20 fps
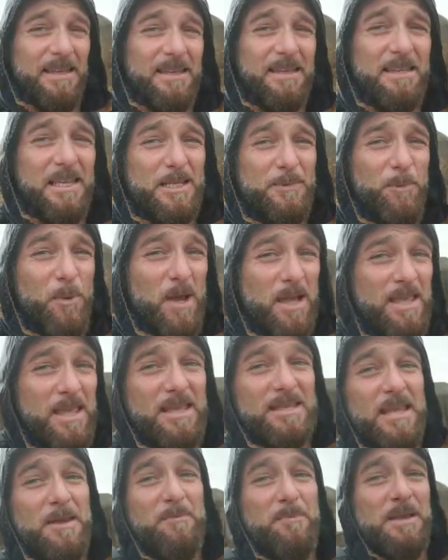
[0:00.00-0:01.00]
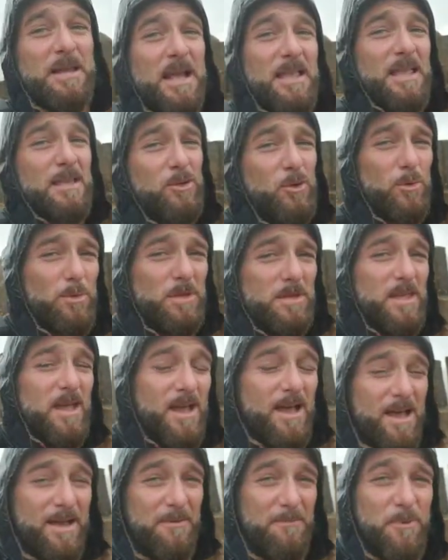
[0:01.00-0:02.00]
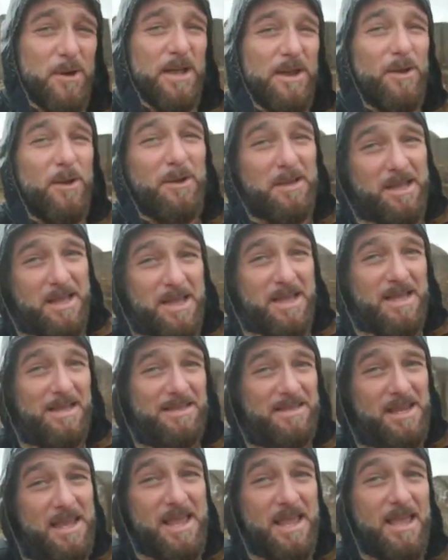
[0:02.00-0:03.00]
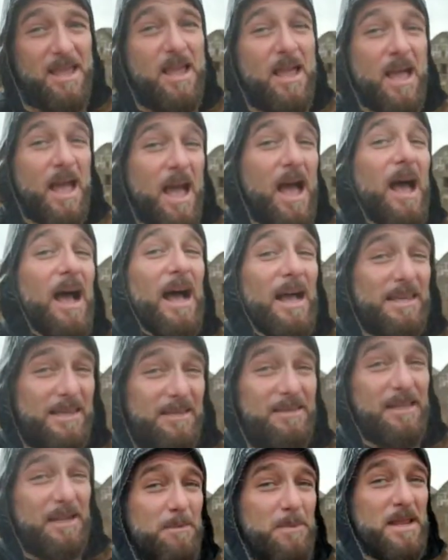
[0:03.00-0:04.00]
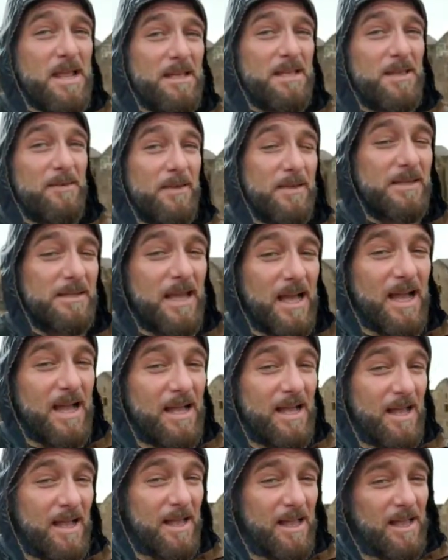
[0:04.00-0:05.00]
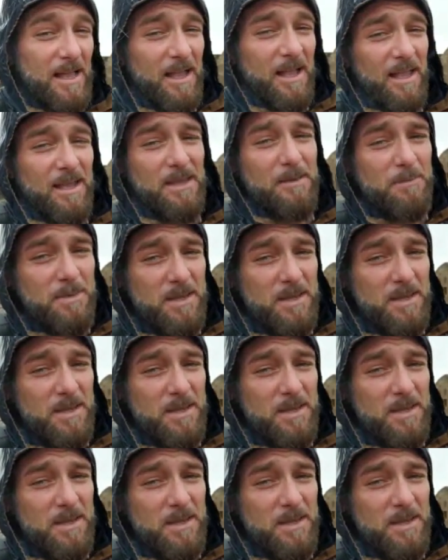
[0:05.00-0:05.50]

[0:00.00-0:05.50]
Y después de esa empinada subida, bueno, sí, aquí termina de verdad. Y